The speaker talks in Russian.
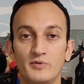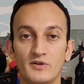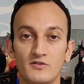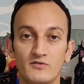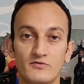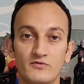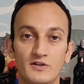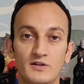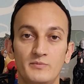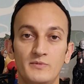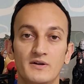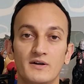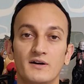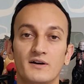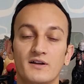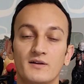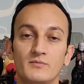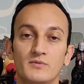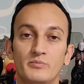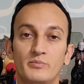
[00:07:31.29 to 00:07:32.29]
первом фильме
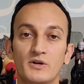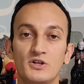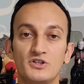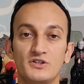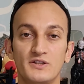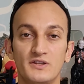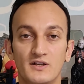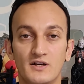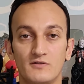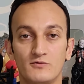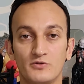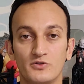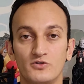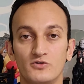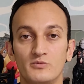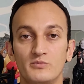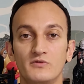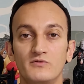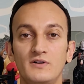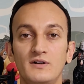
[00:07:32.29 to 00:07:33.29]
Рэмбо почти никого не
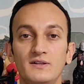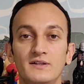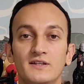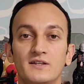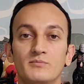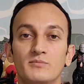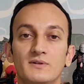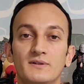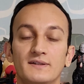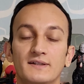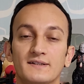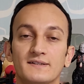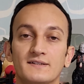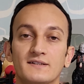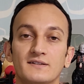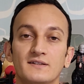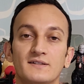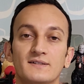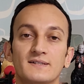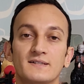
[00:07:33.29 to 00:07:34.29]
убивал и был, так
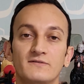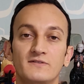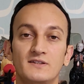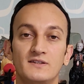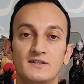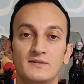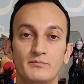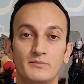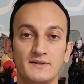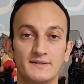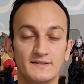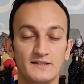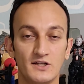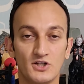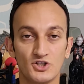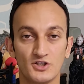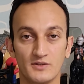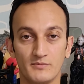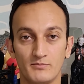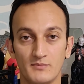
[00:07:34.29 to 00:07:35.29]
сказать, святым
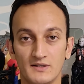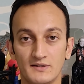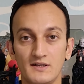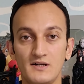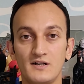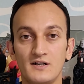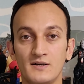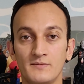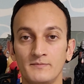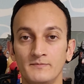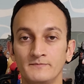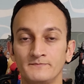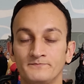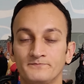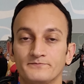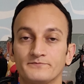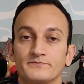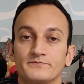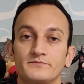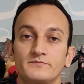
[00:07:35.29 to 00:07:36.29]
безгрешным монахом,
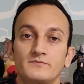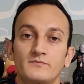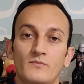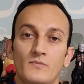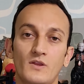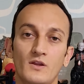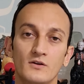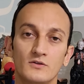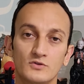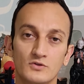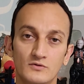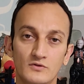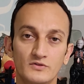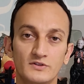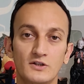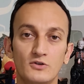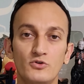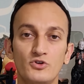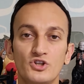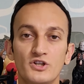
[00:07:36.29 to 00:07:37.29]
то во
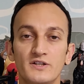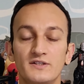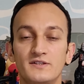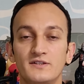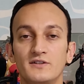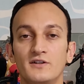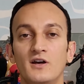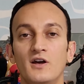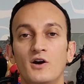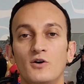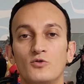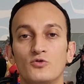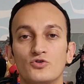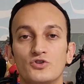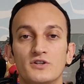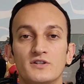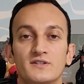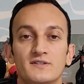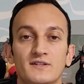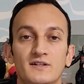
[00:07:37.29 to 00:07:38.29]
второй части
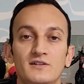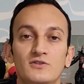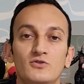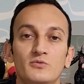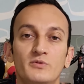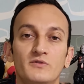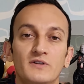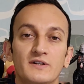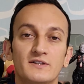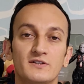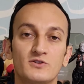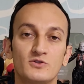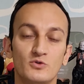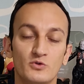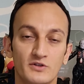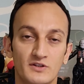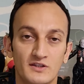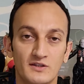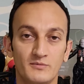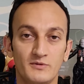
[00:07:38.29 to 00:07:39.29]
уже стали убивать
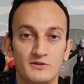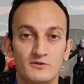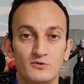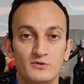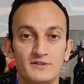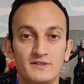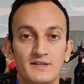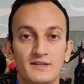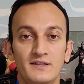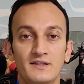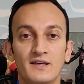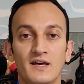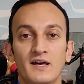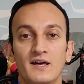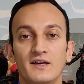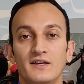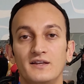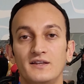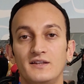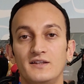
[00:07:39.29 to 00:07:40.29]
сотнями людей,
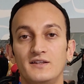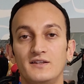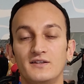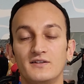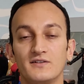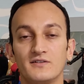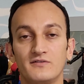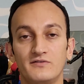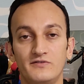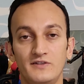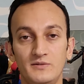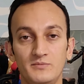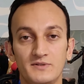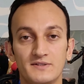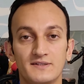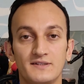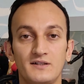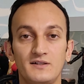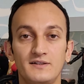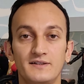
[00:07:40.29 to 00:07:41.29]
и фильм
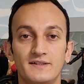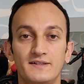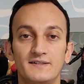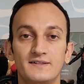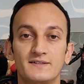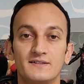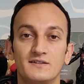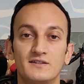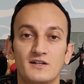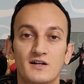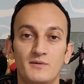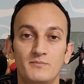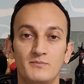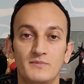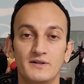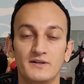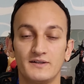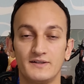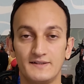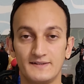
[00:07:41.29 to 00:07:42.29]
стал из
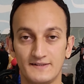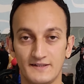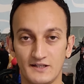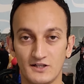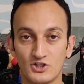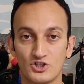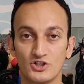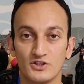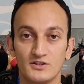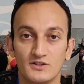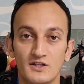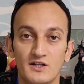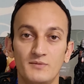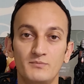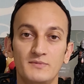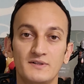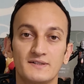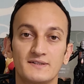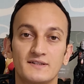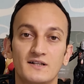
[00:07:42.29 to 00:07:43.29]
драмы, из
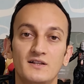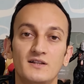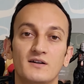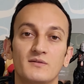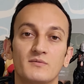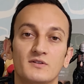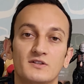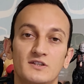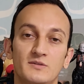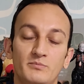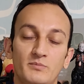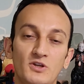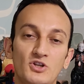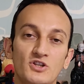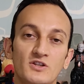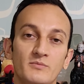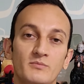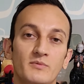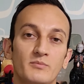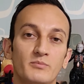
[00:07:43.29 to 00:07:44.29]
экшн-драмы стал типичным